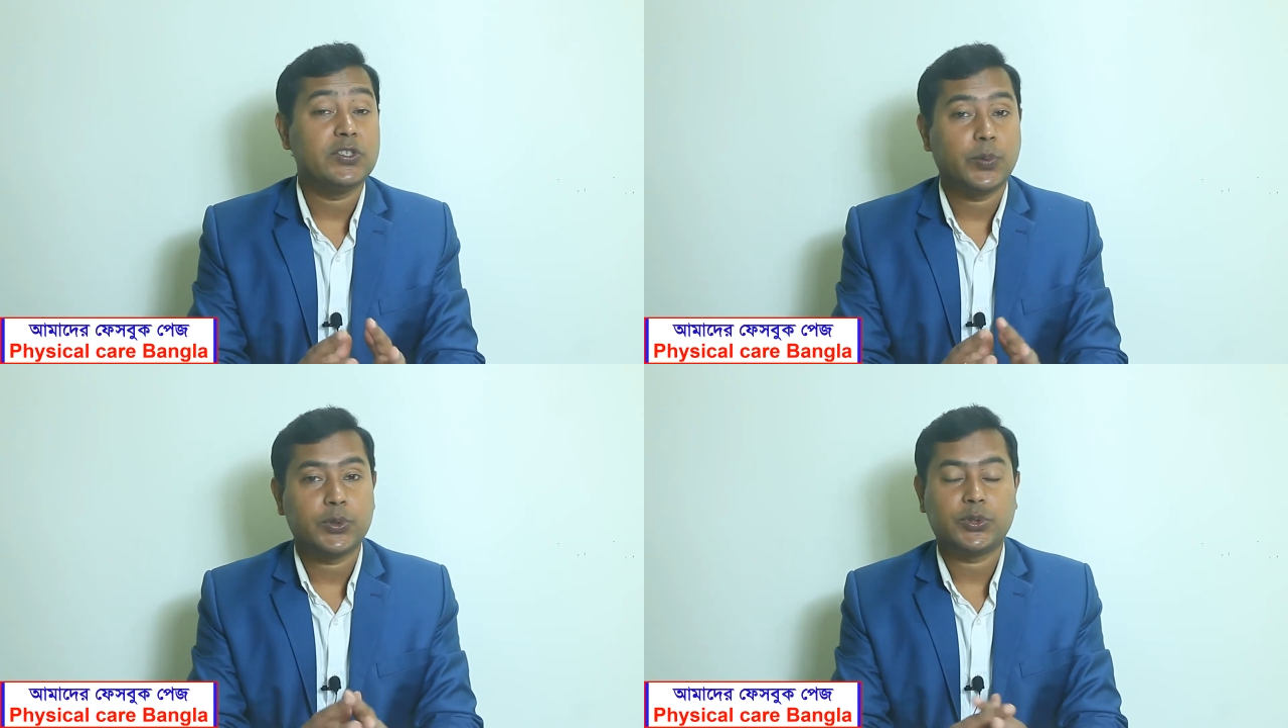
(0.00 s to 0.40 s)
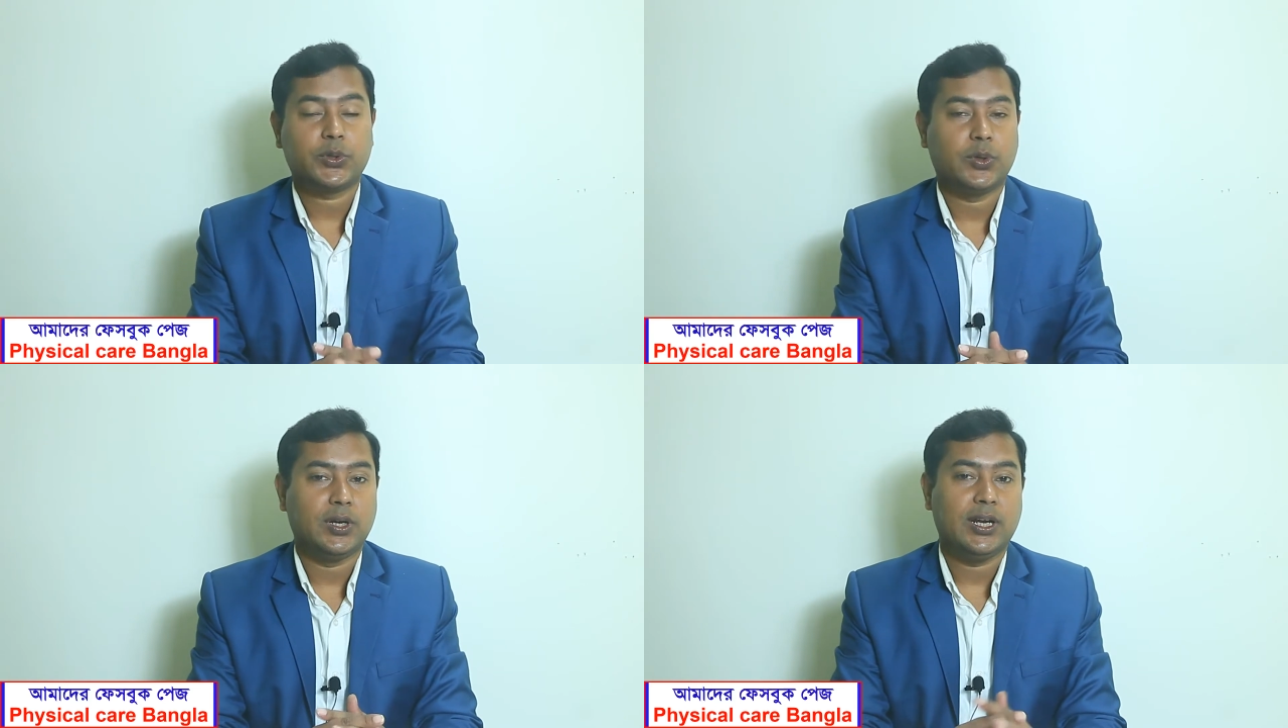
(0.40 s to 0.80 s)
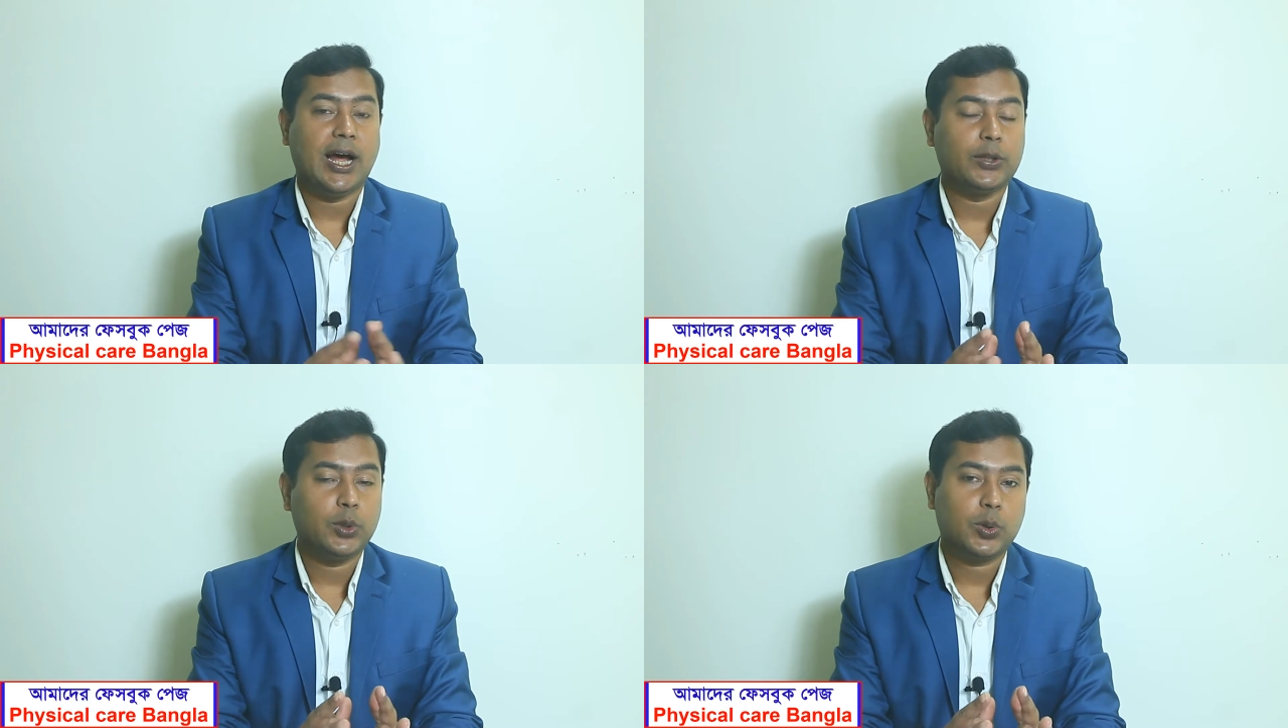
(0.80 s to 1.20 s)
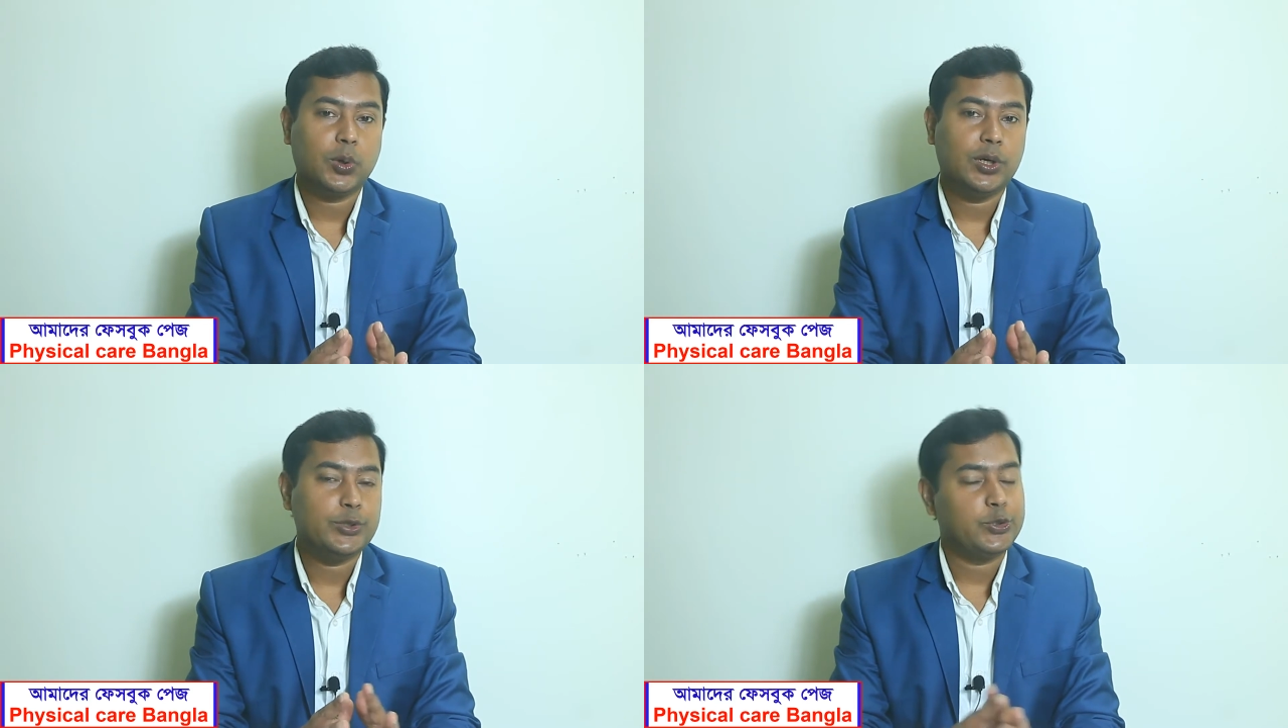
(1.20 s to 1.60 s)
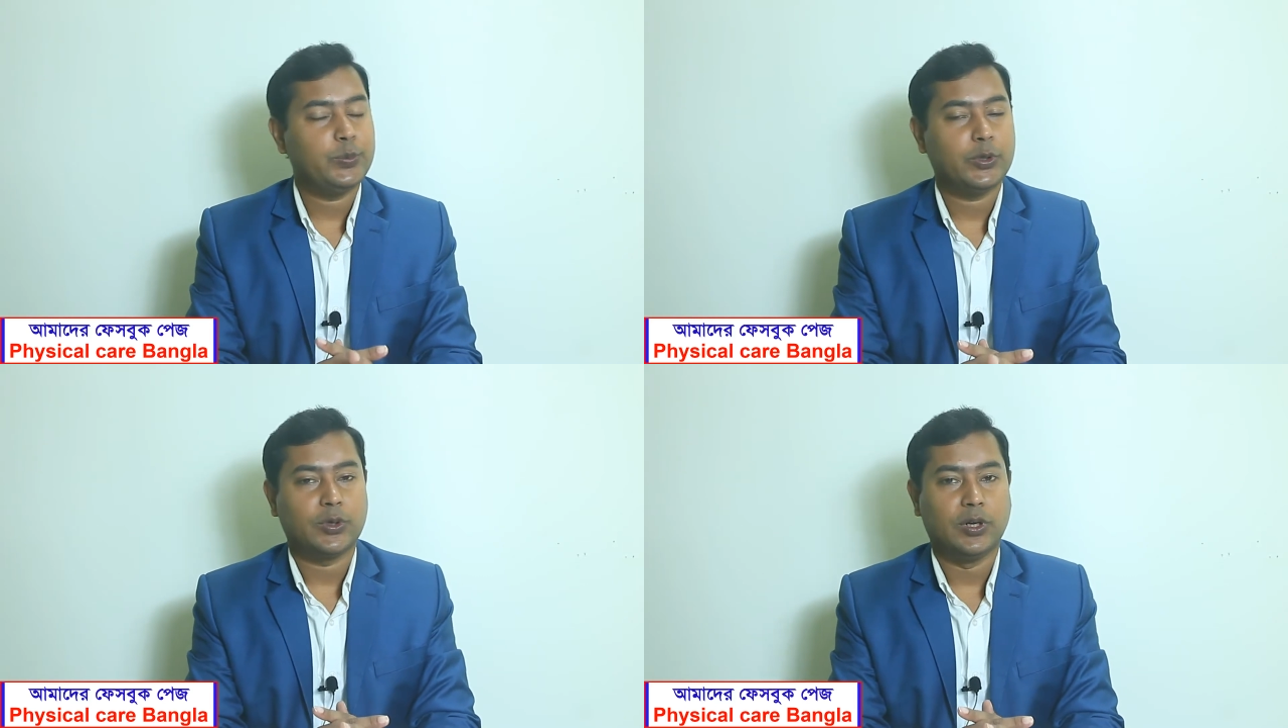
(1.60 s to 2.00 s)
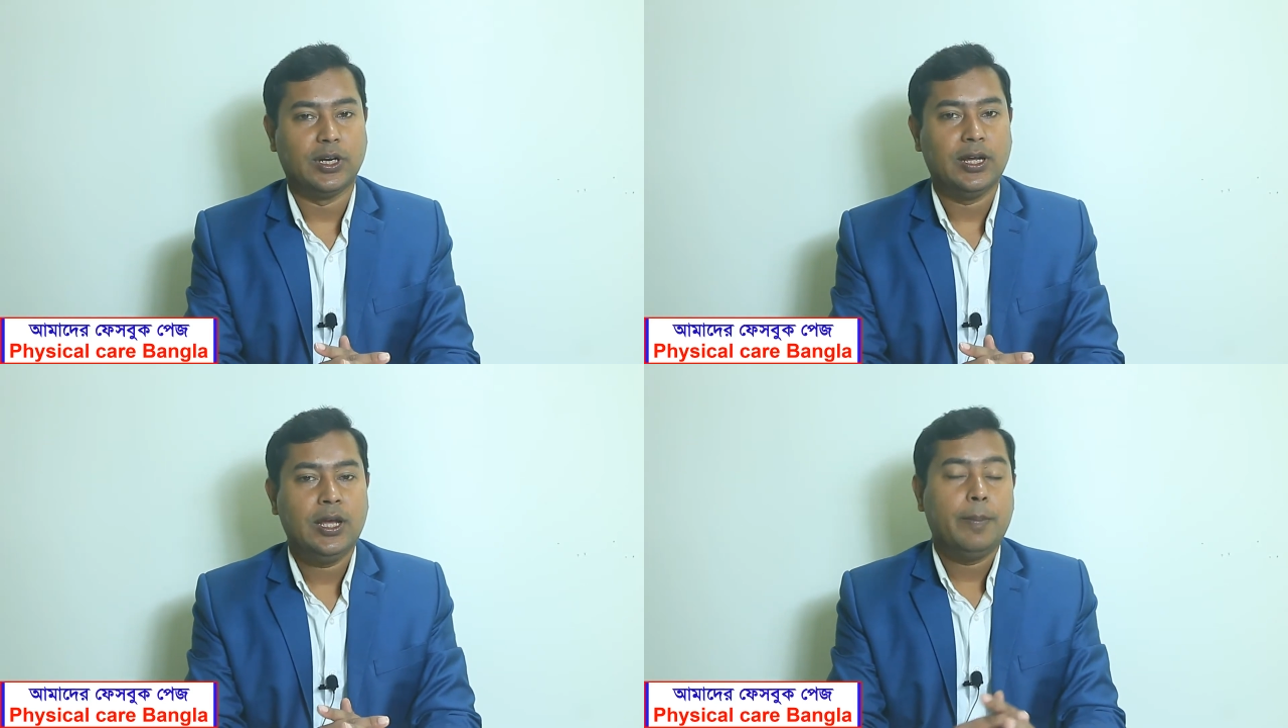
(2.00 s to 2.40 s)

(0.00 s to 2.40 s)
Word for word: স্পর্শ করলে আদর করলে চুম্বন করলে